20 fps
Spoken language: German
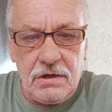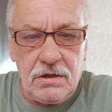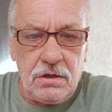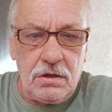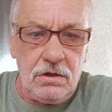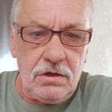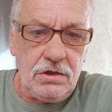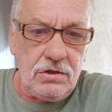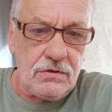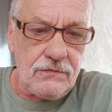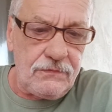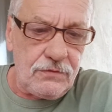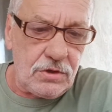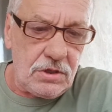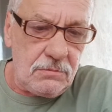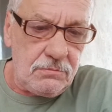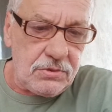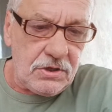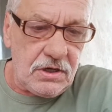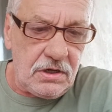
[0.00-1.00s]
eigentlich für
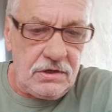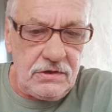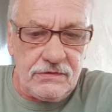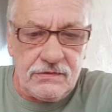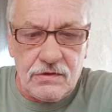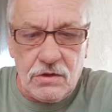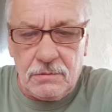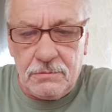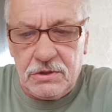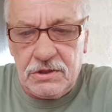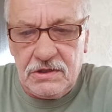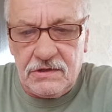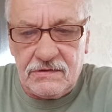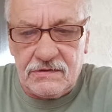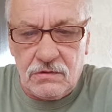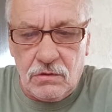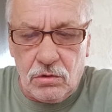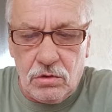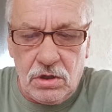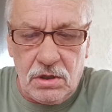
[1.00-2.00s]
den Preis, kann man
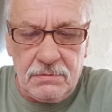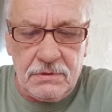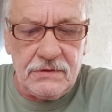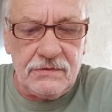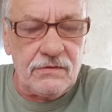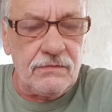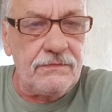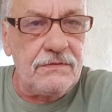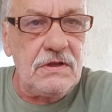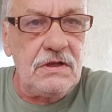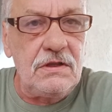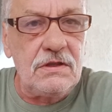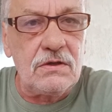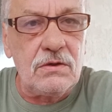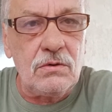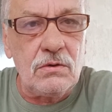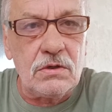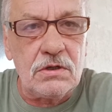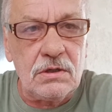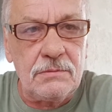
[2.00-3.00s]
nichts sagen, aber so viel ich
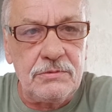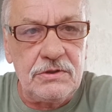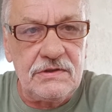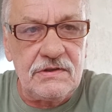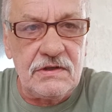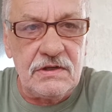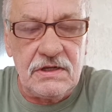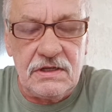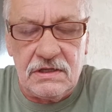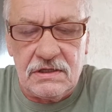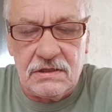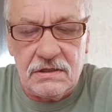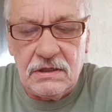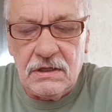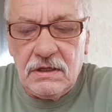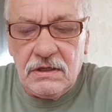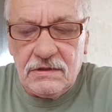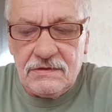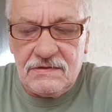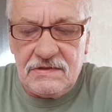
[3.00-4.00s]
gehört habe, ist ja der
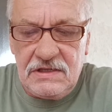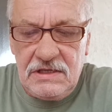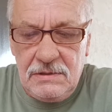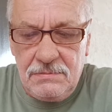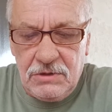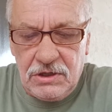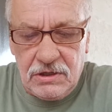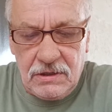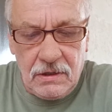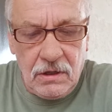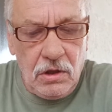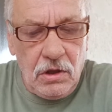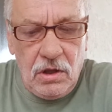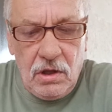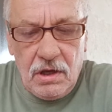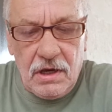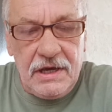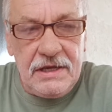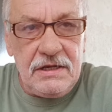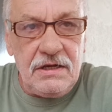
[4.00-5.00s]
Sima
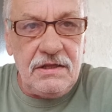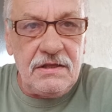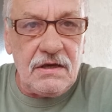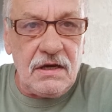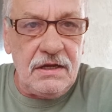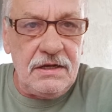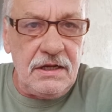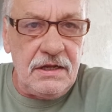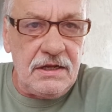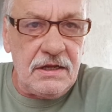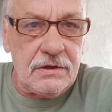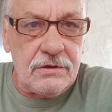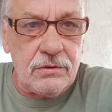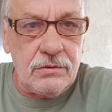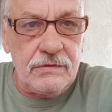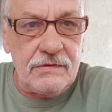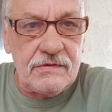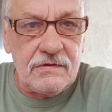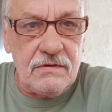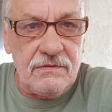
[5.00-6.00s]
eigentlich eine der
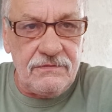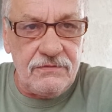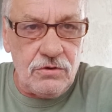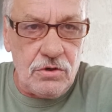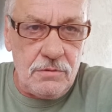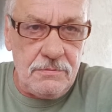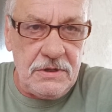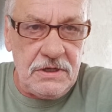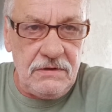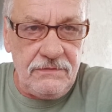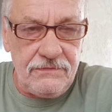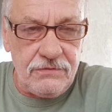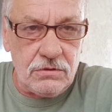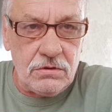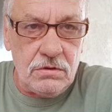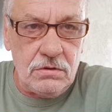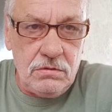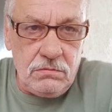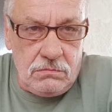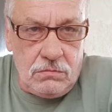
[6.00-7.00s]
größten Firmen
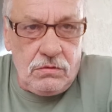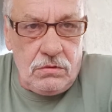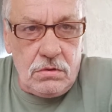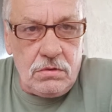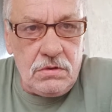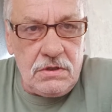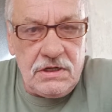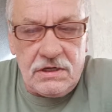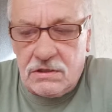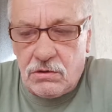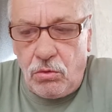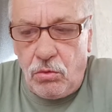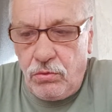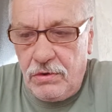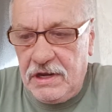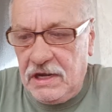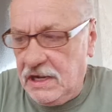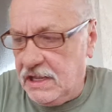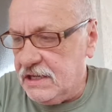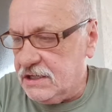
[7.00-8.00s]
von der
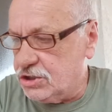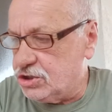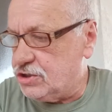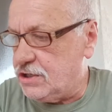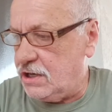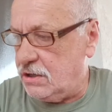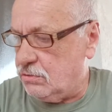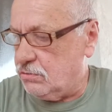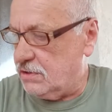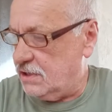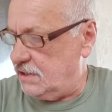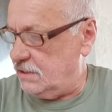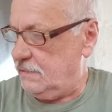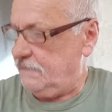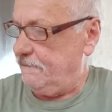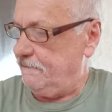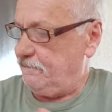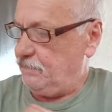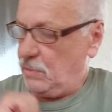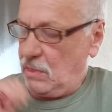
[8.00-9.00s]
Drohnenherstellung, ne?
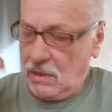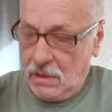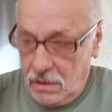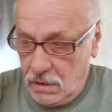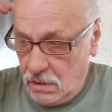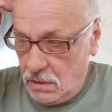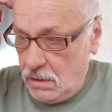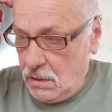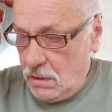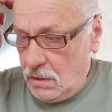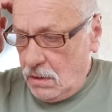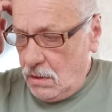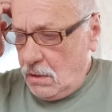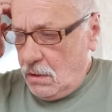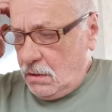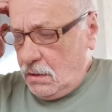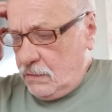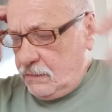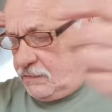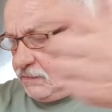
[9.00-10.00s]

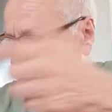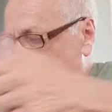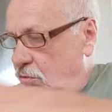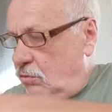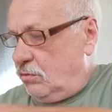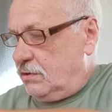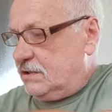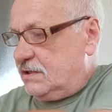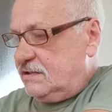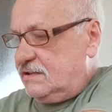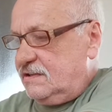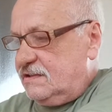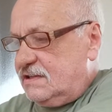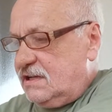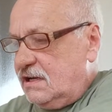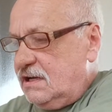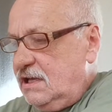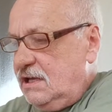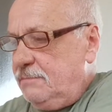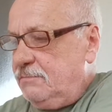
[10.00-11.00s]
So, und das ist
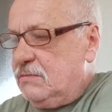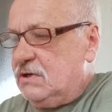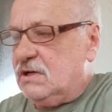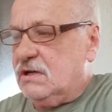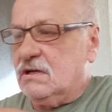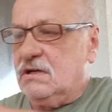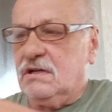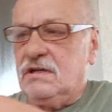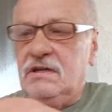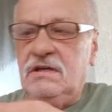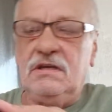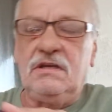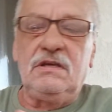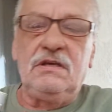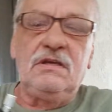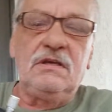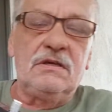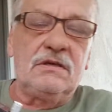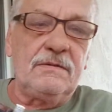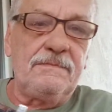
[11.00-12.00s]
dann eben dann
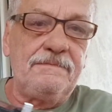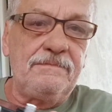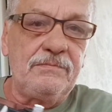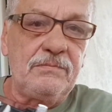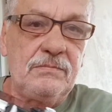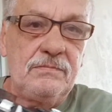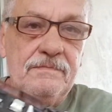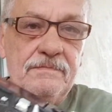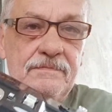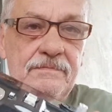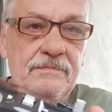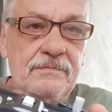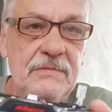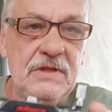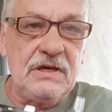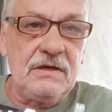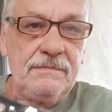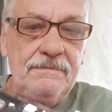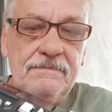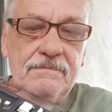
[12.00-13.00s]
die,
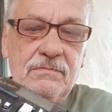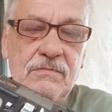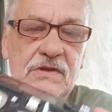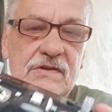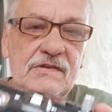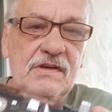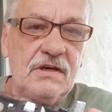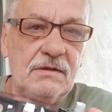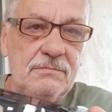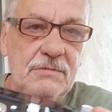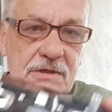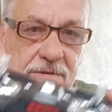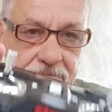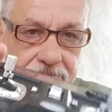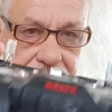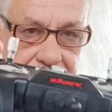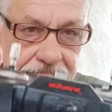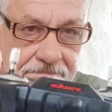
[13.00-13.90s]
na, wie sagt man,